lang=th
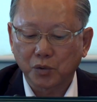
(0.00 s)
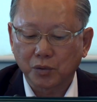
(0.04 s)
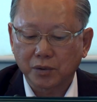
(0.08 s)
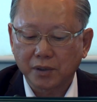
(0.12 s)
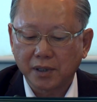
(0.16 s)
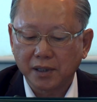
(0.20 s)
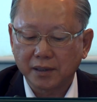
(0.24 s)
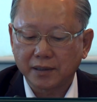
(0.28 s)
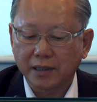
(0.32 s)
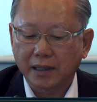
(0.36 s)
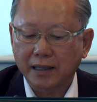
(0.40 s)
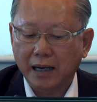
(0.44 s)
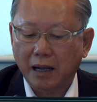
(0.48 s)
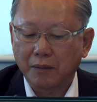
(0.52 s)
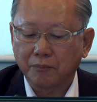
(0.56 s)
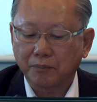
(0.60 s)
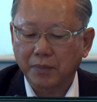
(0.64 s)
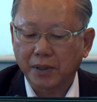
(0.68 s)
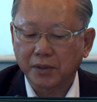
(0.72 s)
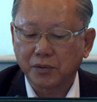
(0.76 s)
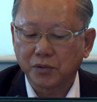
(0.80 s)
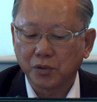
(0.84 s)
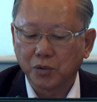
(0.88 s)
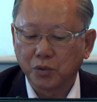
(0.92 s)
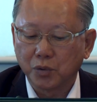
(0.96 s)
ที่สุดที่จะ
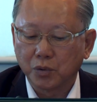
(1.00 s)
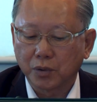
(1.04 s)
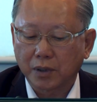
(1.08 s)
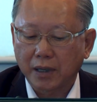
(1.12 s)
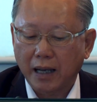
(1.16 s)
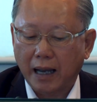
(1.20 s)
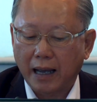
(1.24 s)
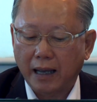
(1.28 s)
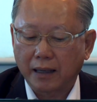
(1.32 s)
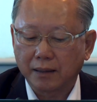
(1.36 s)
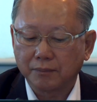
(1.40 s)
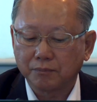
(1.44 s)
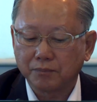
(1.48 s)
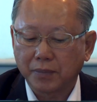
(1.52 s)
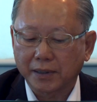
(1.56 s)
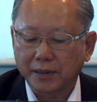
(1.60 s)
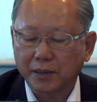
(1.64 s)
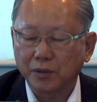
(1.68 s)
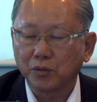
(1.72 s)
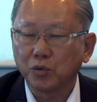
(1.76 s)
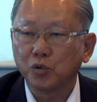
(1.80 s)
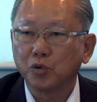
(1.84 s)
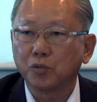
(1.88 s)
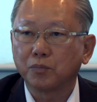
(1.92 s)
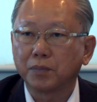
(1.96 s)
นำไปสู่การป
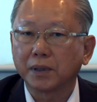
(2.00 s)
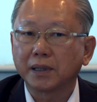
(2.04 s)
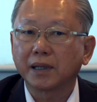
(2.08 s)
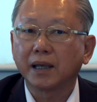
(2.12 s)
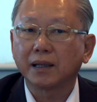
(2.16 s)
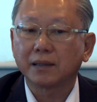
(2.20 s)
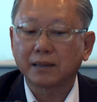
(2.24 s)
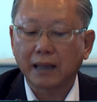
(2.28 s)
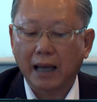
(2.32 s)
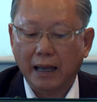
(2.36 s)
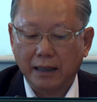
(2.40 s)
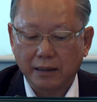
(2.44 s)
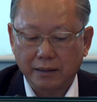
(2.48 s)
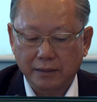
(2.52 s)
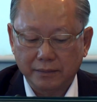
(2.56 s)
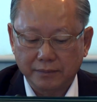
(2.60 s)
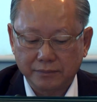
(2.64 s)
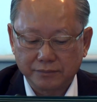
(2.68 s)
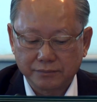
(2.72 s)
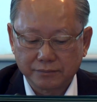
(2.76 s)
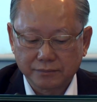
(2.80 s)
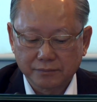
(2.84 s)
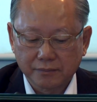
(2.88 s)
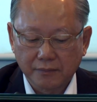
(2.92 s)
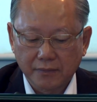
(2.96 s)
ฏิรูปประเทศไทย
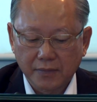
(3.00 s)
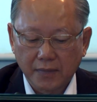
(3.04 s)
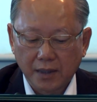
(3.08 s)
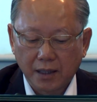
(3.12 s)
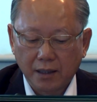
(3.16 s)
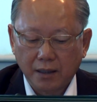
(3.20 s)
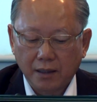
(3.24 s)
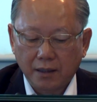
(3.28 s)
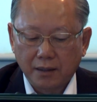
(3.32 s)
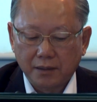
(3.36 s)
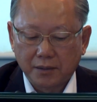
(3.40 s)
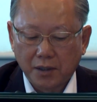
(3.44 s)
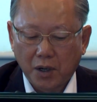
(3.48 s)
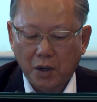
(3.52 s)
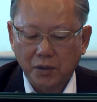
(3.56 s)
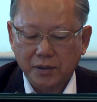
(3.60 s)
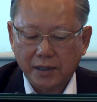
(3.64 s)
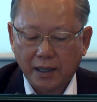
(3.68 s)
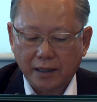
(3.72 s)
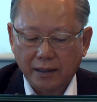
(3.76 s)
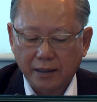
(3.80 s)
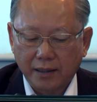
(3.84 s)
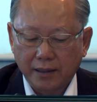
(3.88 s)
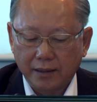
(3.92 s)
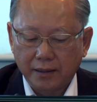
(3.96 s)
นอก
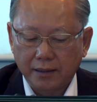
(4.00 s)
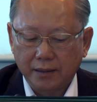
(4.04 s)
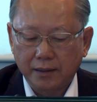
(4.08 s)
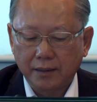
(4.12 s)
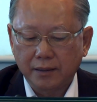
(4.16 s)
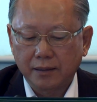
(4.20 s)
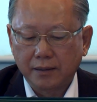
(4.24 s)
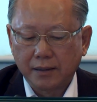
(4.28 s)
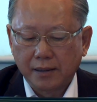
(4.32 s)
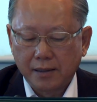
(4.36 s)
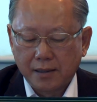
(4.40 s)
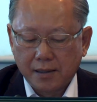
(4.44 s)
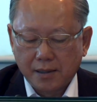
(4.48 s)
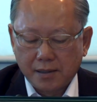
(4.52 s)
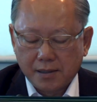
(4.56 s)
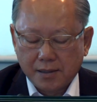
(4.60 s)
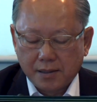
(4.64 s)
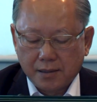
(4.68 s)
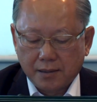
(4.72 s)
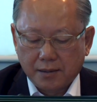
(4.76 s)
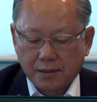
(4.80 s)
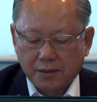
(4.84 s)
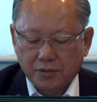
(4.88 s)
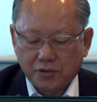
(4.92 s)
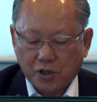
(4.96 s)
จากนี้
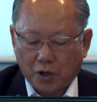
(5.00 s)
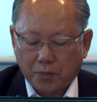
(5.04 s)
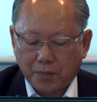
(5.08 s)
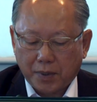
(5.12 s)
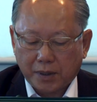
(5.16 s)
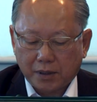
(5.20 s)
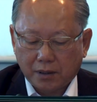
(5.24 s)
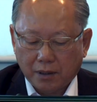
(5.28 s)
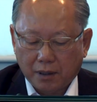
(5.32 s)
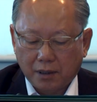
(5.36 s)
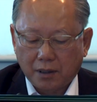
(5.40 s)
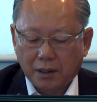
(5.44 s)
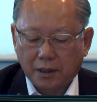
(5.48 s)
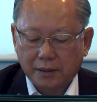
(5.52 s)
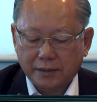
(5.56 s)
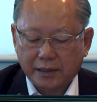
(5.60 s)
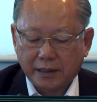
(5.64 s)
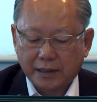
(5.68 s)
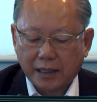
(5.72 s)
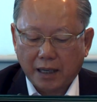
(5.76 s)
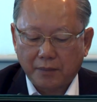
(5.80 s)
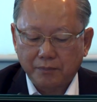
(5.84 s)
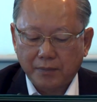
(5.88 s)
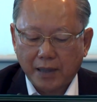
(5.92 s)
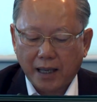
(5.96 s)
สปท.
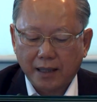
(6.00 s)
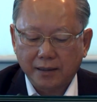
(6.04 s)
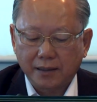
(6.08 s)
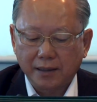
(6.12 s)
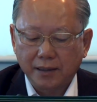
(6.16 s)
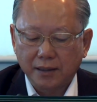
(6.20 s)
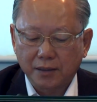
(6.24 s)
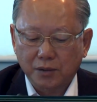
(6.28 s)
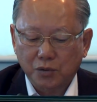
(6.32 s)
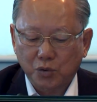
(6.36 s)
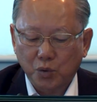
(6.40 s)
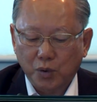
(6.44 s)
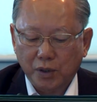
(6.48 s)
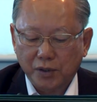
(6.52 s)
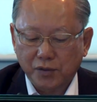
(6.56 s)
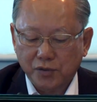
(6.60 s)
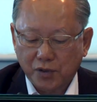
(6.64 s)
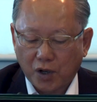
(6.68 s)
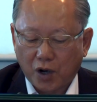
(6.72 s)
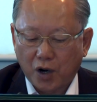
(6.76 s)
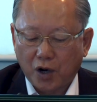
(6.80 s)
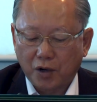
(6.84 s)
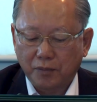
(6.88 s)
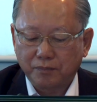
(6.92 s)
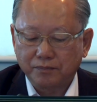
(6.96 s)
จะทำหน้าที่ตรวจ
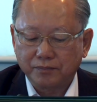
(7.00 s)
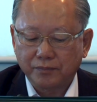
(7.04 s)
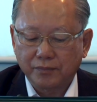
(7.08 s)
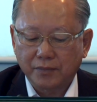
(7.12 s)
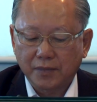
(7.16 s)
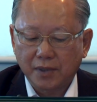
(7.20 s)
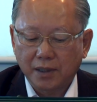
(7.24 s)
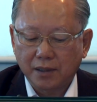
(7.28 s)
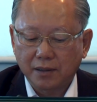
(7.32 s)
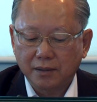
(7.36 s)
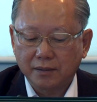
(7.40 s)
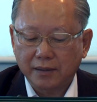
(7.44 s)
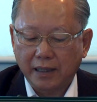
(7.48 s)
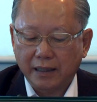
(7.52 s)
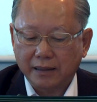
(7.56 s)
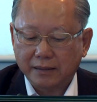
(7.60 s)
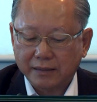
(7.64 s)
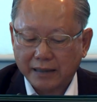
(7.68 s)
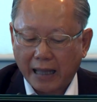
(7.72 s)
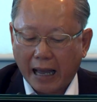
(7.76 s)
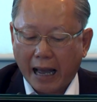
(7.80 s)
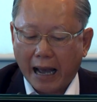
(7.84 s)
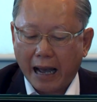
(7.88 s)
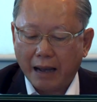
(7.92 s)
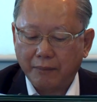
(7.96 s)
สอบติด
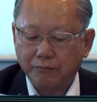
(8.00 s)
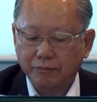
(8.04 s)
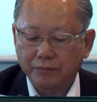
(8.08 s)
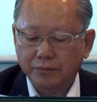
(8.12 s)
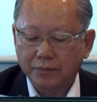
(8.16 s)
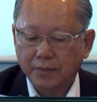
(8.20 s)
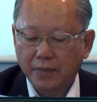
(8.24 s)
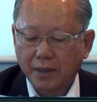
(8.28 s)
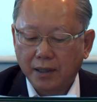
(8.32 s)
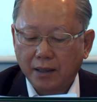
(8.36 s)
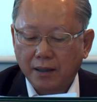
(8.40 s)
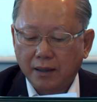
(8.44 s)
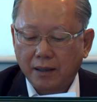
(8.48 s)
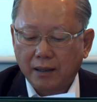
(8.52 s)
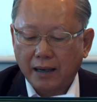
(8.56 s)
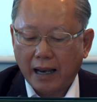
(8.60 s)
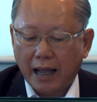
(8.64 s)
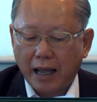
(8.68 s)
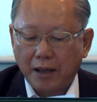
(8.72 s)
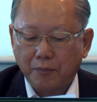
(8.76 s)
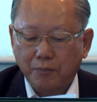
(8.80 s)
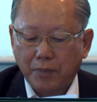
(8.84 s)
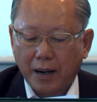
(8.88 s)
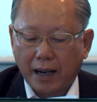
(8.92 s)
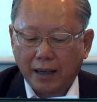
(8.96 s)
ตาม
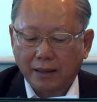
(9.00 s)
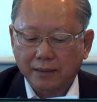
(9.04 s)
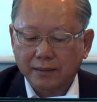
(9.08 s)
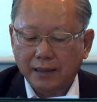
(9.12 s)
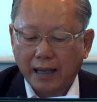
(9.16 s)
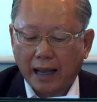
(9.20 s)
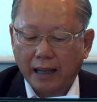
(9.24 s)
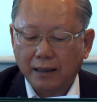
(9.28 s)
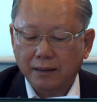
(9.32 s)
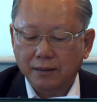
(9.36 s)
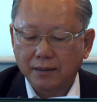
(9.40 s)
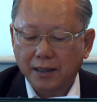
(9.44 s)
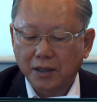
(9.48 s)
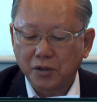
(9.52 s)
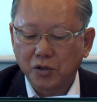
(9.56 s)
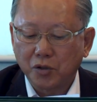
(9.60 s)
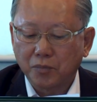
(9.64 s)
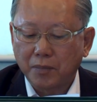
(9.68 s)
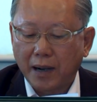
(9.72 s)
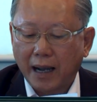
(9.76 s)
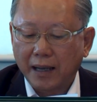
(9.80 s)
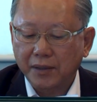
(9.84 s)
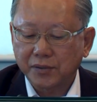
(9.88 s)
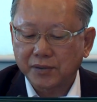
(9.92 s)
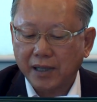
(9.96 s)
และผลักดันน
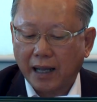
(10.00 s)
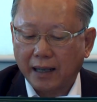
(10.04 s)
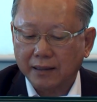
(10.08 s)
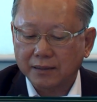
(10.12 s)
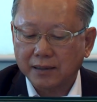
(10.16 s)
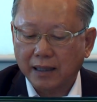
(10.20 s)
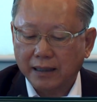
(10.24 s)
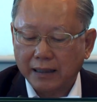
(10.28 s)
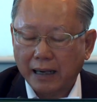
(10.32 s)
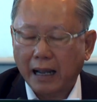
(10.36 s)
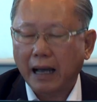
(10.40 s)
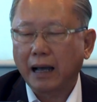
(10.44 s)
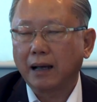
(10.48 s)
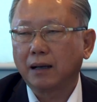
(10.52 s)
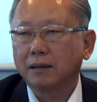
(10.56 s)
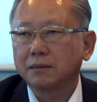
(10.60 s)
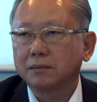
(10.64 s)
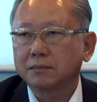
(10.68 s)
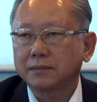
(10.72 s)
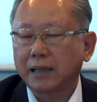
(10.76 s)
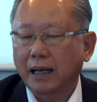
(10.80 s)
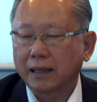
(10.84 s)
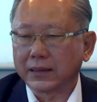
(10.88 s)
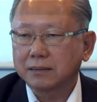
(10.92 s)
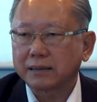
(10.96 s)
โยบายสาธารณะ
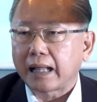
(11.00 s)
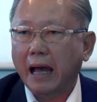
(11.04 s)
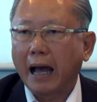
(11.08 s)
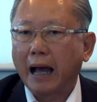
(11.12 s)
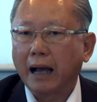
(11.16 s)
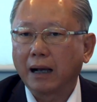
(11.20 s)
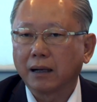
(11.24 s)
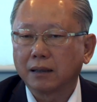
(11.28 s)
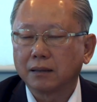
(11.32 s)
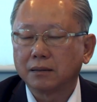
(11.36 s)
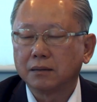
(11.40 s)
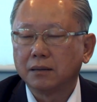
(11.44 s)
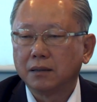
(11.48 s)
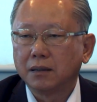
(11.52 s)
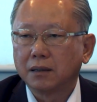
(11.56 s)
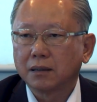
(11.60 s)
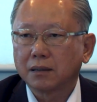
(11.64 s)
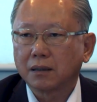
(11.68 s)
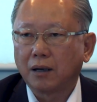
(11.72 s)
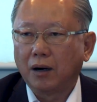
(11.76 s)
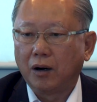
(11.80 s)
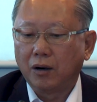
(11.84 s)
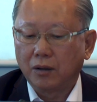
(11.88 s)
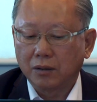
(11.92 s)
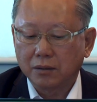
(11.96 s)
ต่า
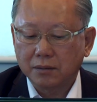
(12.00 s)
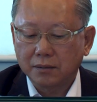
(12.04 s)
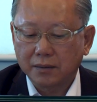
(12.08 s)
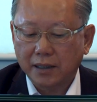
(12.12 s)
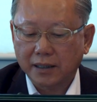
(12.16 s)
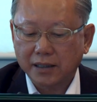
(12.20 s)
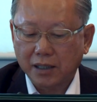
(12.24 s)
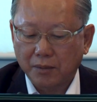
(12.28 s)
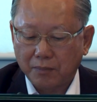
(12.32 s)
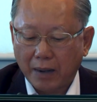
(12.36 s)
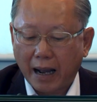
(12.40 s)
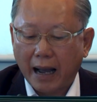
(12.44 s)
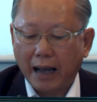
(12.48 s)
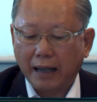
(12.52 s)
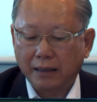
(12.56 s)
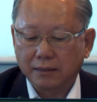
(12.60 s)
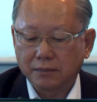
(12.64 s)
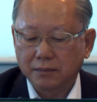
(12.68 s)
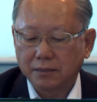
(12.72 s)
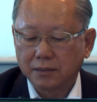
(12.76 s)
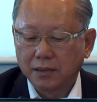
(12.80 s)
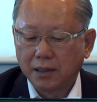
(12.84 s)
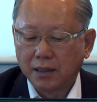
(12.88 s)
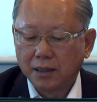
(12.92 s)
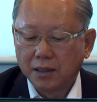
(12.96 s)
งๆของรัฐบาล
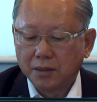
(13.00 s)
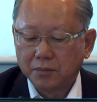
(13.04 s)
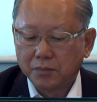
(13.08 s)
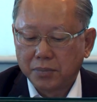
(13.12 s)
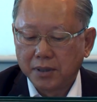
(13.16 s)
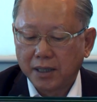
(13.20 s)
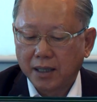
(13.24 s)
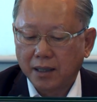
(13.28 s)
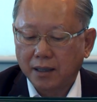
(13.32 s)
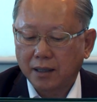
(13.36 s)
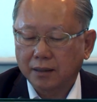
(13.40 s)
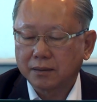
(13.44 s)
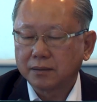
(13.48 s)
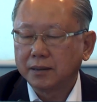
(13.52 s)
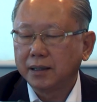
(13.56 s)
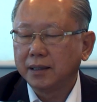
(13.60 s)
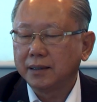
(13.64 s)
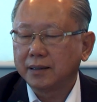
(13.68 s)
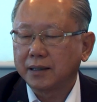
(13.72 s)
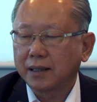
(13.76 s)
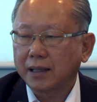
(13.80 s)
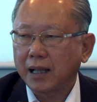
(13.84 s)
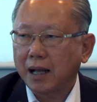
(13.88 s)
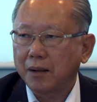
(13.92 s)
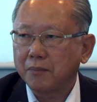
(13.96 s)
เพื่อ
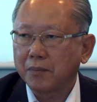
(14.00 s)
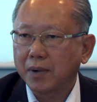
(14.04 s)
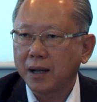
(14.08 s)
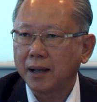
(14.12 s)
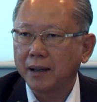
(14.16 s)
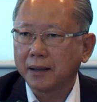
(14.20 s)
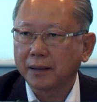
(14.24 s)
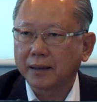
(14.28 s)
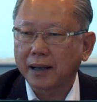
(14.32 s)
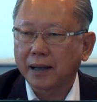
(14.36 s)
ที่จะทำ